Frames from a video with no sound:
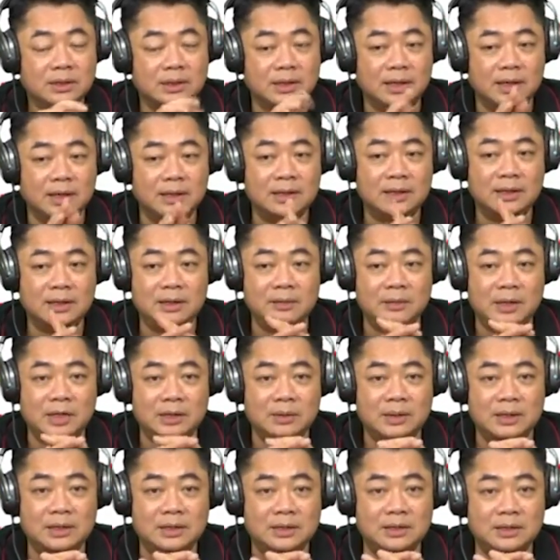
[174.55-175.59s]
đấy đây là bài
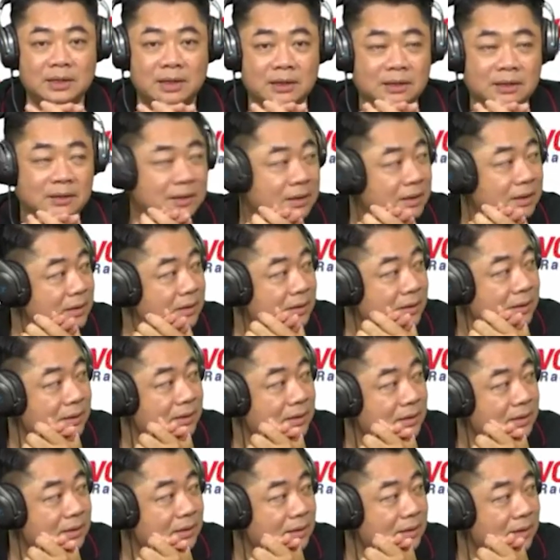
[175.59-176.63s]
toán hơi khó đấy
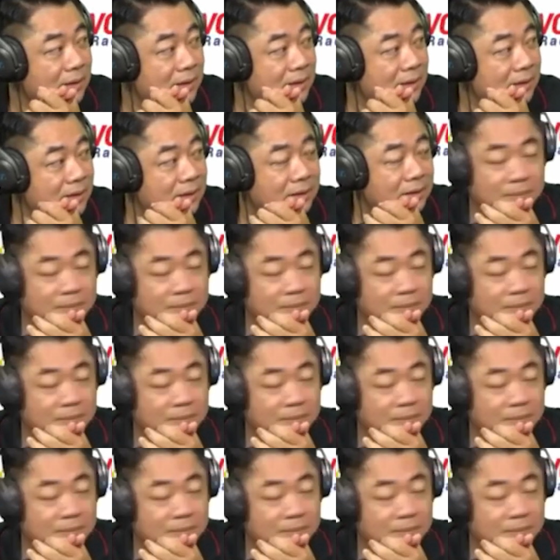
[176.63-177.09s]
Đấy. tức là